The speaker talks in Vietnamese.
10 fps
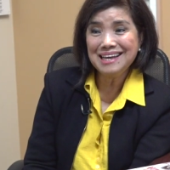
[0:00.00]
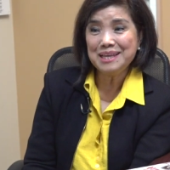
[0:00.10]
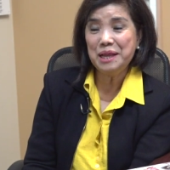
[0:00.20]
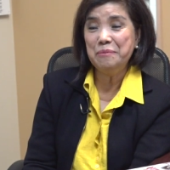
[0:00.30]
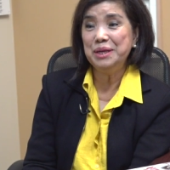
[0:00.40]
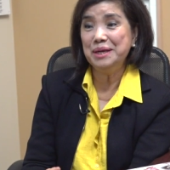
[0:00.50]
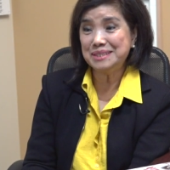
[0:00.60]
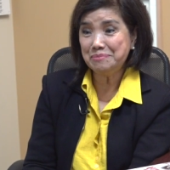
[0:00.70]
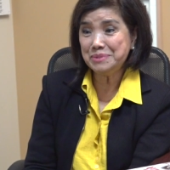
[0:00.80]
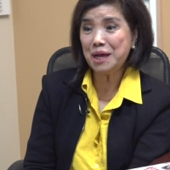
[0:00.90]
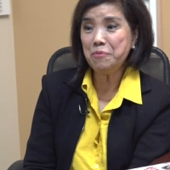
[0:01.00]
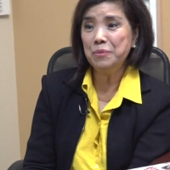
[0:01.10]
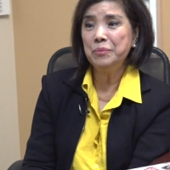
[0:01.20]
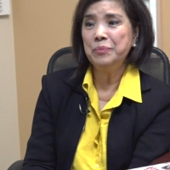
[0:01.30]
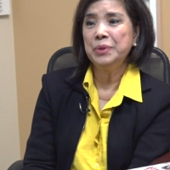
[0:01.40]
để mà được chăm sóc
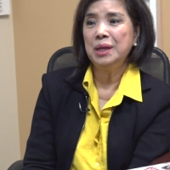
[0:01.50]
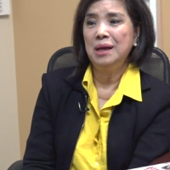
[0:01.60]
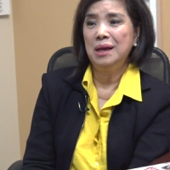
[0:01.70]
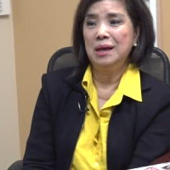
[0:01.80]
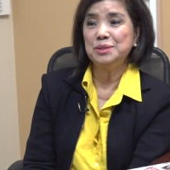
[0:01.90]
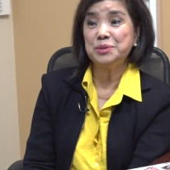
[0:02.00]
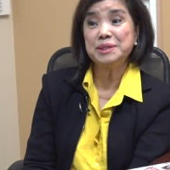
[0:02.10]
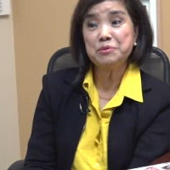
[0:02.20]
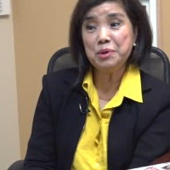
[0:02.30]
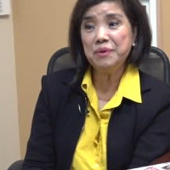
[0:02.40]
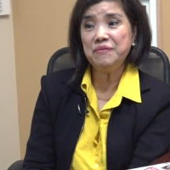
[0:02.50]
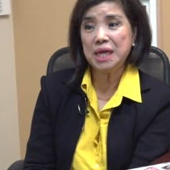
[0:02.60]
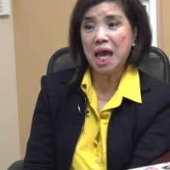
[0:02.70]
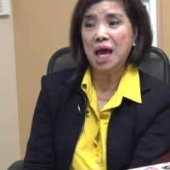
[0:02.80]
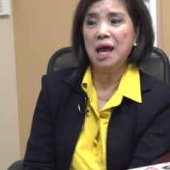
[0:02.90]
à, rồi sau đó mới về
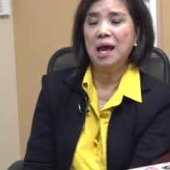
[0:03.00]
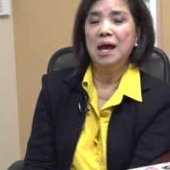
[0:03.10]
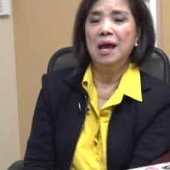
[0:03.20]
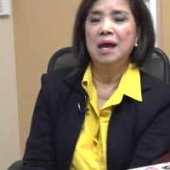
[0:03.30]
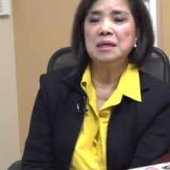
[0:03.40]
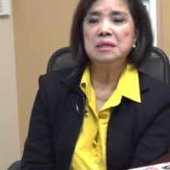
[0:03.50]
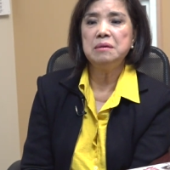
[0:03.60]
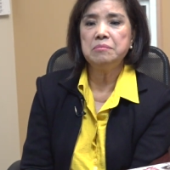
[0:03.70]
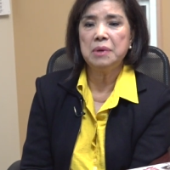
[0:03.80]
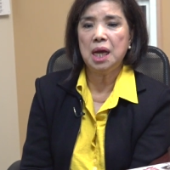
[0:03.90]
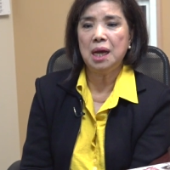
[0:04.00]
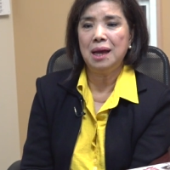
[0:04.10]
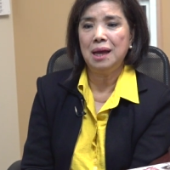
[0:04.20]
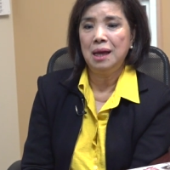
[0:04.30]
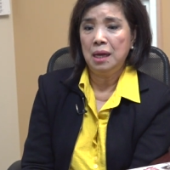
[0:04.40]
nhà nhưng
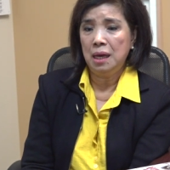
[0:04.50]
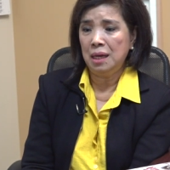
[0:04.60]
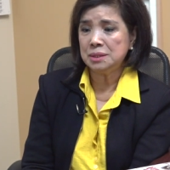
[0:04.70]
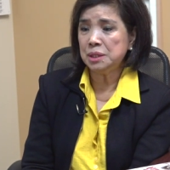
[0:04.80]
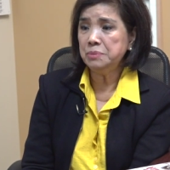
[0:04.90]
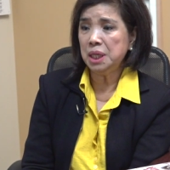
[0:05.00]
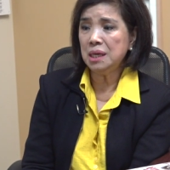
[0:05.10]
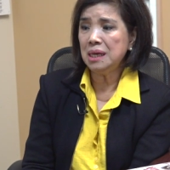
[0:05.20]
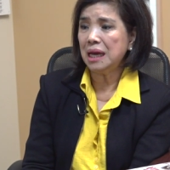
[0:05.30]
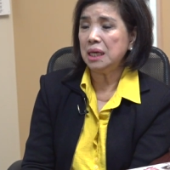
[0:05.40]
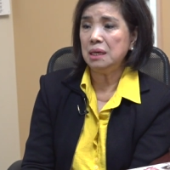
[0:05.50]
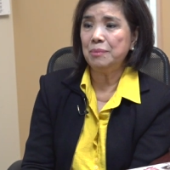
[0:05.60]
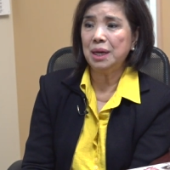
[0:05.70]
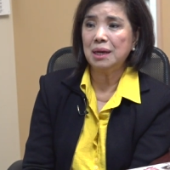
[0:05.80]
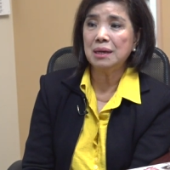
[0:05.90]
mà à, trong những cái ngày
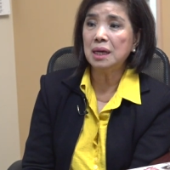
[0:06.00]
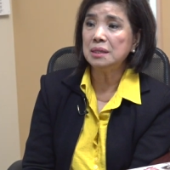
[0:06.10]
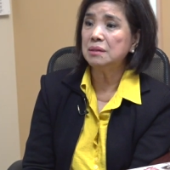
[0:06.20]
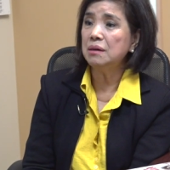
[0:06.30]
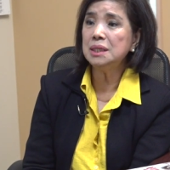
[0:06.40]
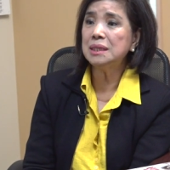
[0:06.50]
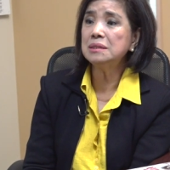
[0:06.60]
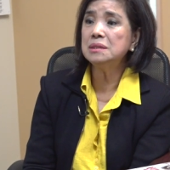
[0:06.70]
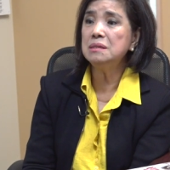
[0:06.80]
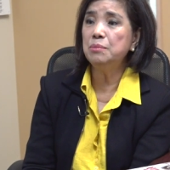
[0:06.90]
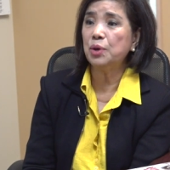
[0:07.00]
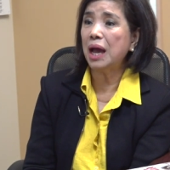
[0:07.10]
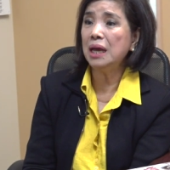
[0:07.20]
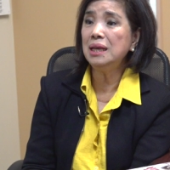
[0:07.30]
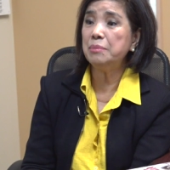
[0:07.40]
mà gần tới tháng tư một
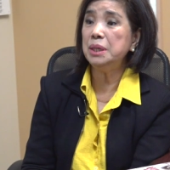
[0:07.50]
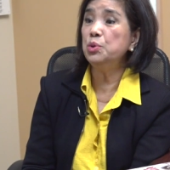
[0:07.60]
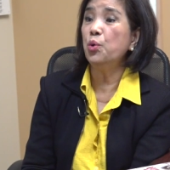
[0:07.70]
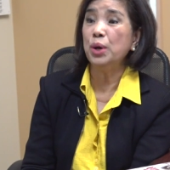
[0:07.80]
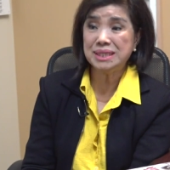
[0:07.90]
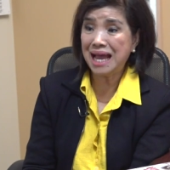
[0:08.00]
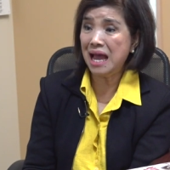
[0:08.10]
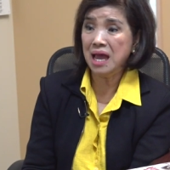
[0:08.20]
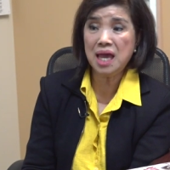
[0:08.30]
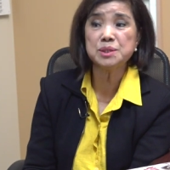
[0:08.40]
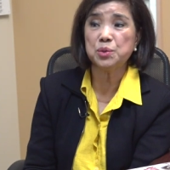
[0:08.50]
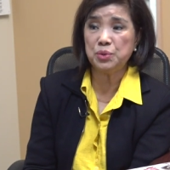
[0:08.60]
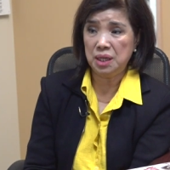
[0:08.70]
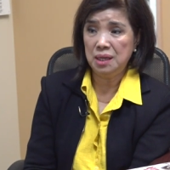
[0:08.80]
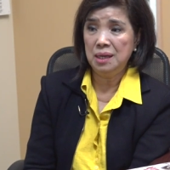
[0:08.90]
cái là bị đuổi ra hết
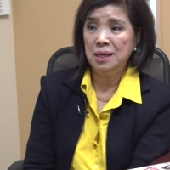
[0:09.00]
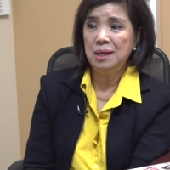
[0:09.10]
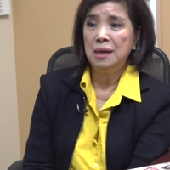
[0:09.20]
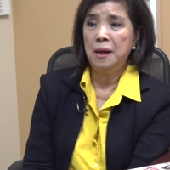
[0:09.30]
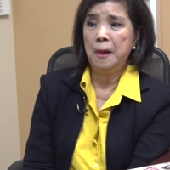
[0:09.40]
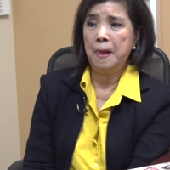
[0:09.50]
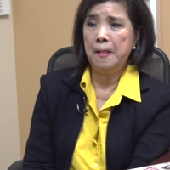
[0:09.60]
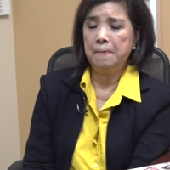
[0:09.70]
rồi à,